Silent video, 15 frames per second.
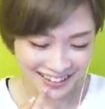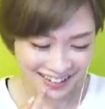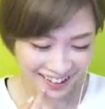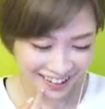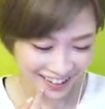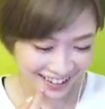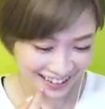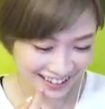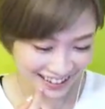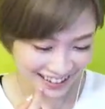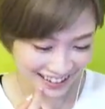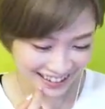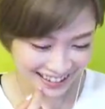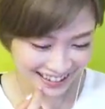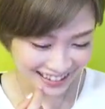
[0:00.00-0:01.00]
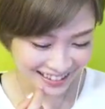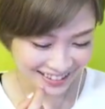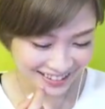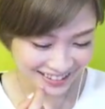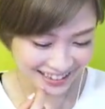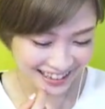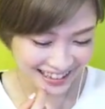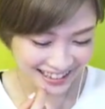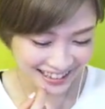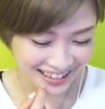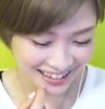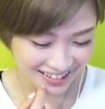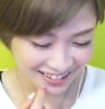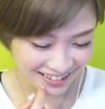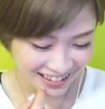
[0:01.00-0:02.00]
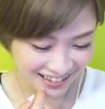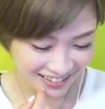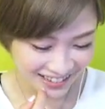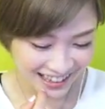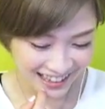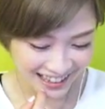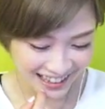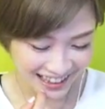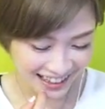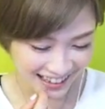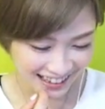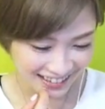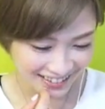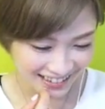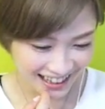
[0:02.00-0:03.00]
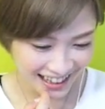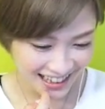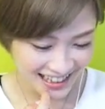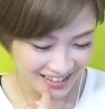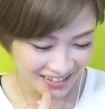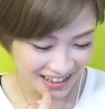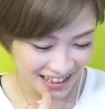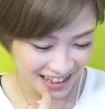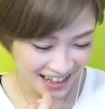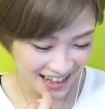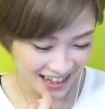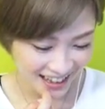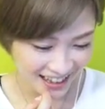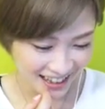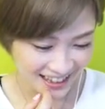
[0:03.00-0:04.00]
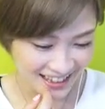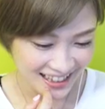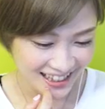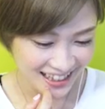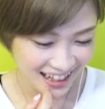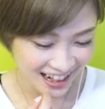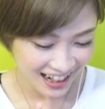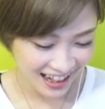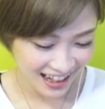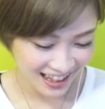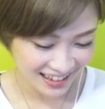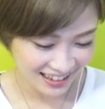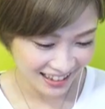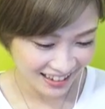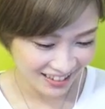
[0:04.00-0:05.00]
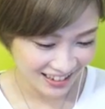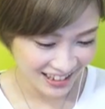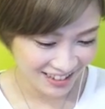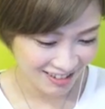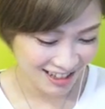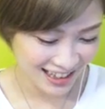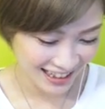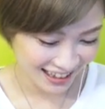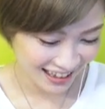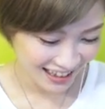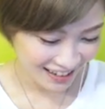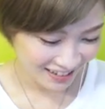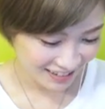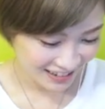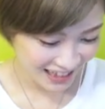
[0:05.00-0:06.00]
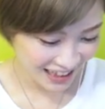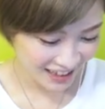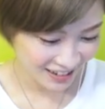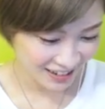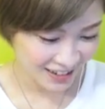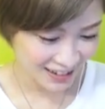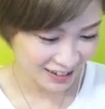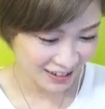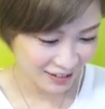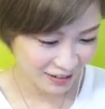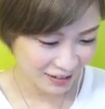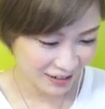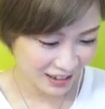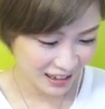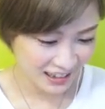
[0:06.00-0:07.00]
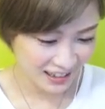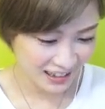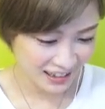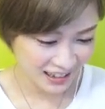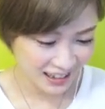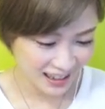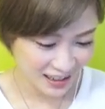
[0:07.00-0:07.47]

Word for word: 亮。こう、日中のとこかぶったね。これ初めて SSR 幻突しましたね。この幻突するとこの輝き